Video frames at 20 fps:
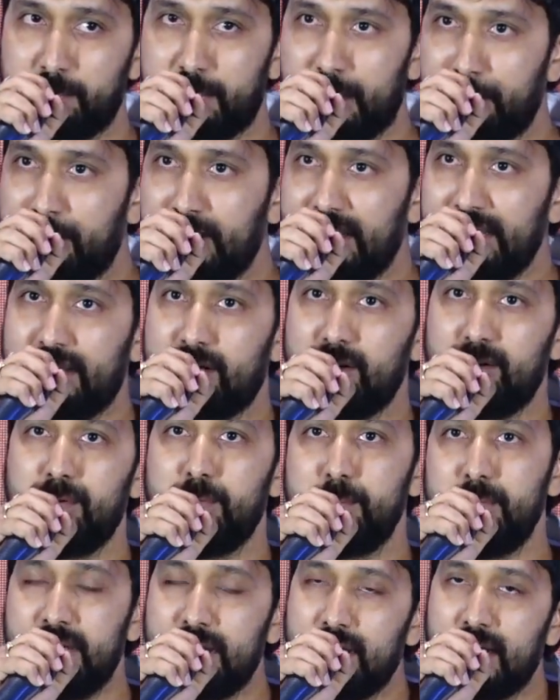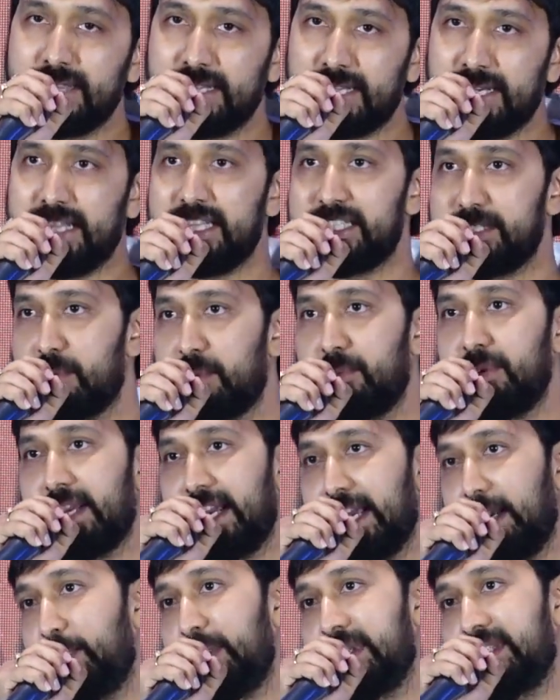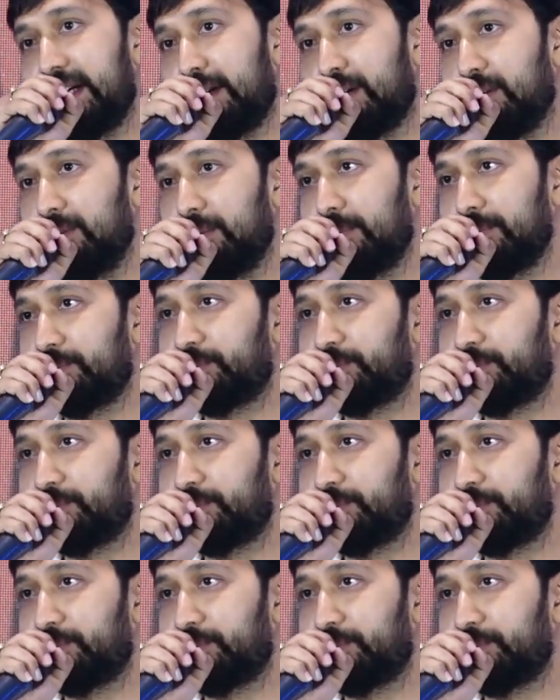పబ్లిక్ మీరు అందరు కలిసి మమ్మల్ని గెలిపించారు